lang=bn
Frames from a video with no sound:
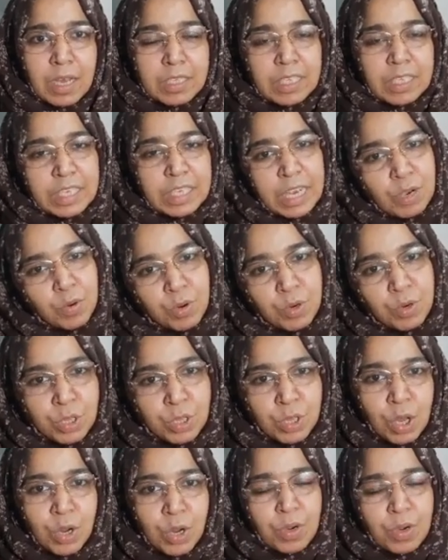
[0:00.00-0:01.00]
যে কোনো
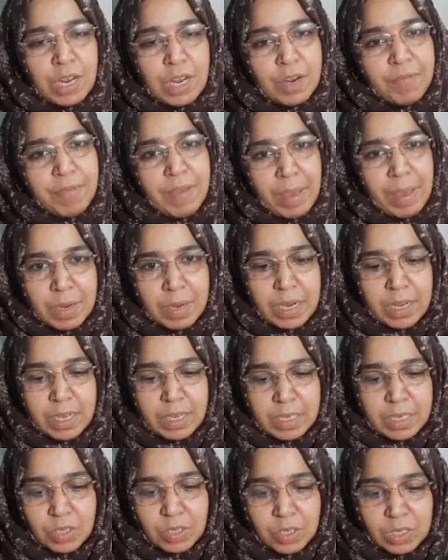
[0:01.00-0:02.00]
ধরনের
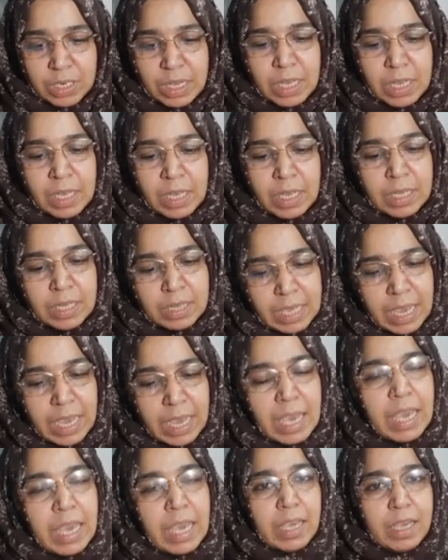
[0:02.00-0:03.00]
ফ্যামিলি
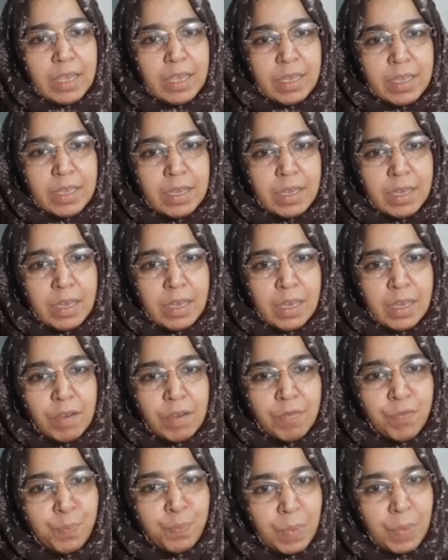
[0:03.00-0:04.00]
হিস্ট্রিতেই
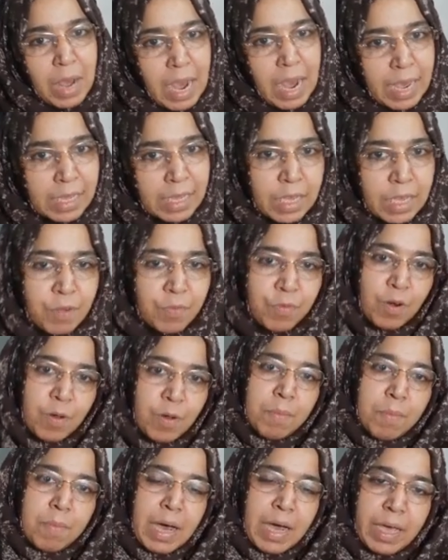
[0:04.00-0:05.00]
আইদার
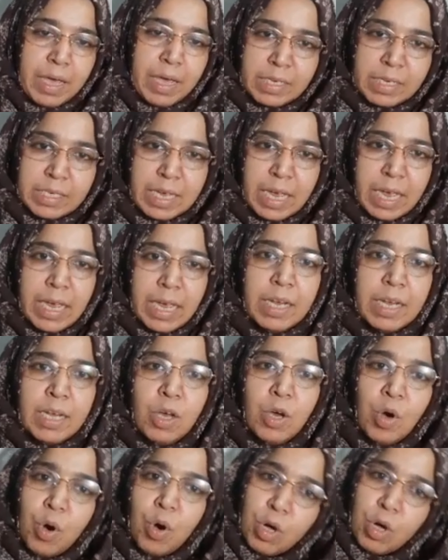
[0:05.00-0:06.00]
ফ্রম মায়ের সাইড
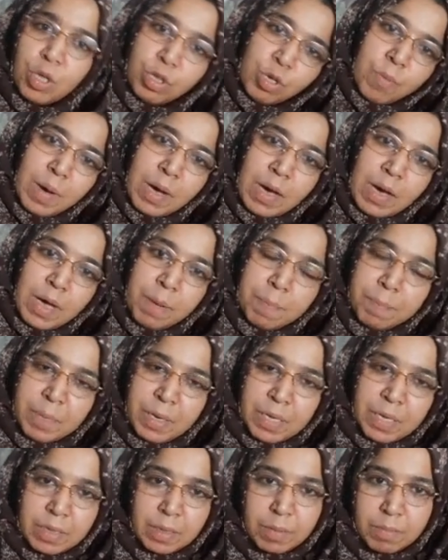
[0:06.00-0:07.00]
অথবা
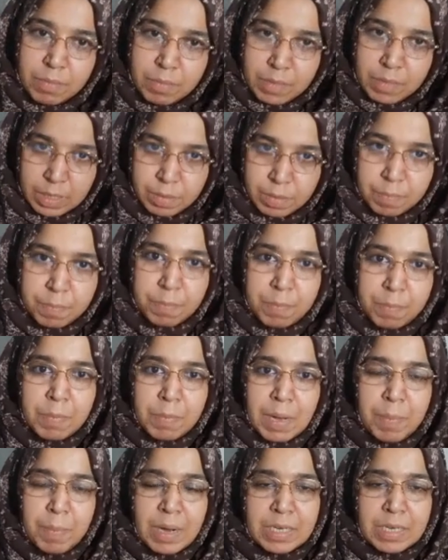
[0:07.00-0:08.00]

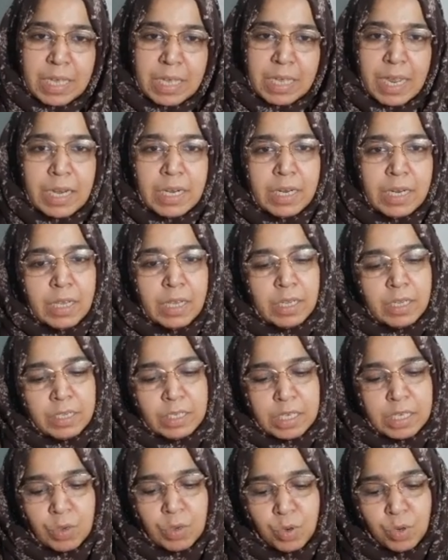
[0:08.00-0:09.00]
বাবার সাইড
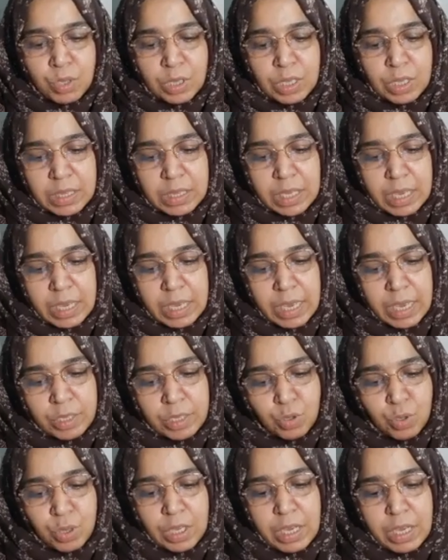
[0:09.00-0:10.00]
যে কোনো দিক থেকেই
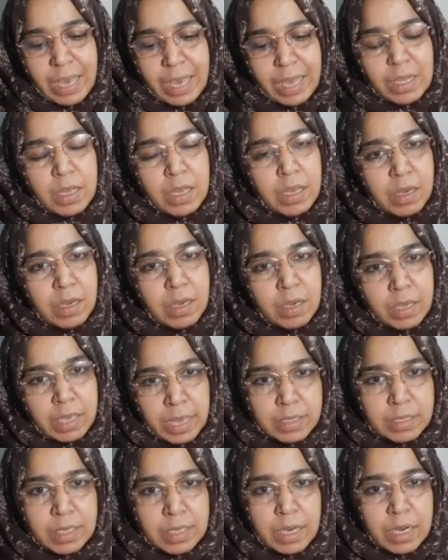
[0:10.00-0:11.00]
যদি
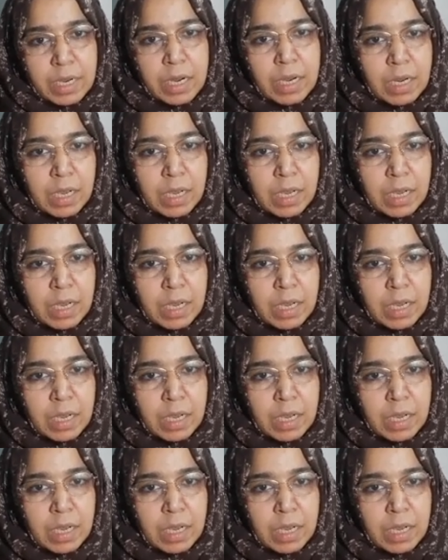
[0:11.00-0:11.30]
ক্যান্সারের